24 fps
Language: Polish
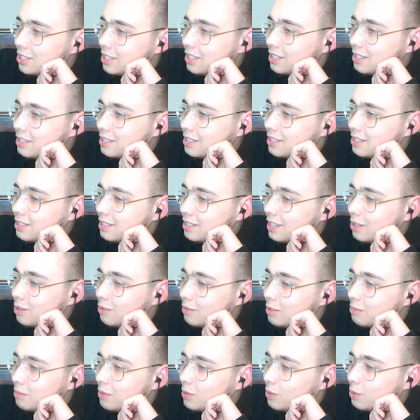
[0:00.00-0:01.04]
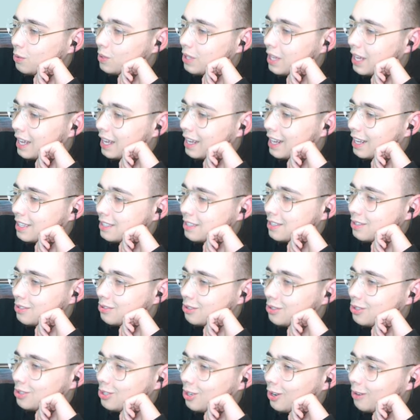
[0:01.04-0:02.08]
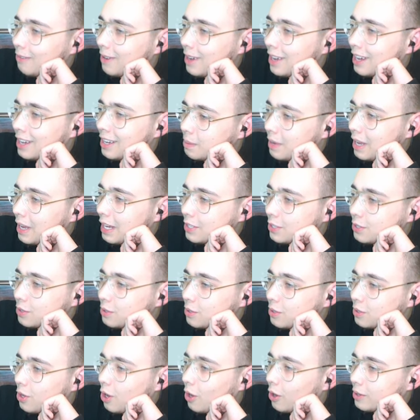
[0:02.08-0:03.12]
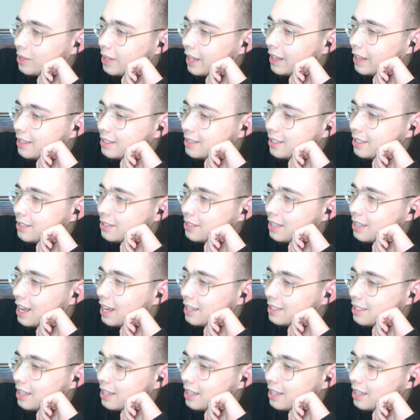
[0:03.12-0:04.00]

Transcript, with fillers: sadowimy tutaj, gra zręcznościowa. Masz tu koktajl chcesz, tak?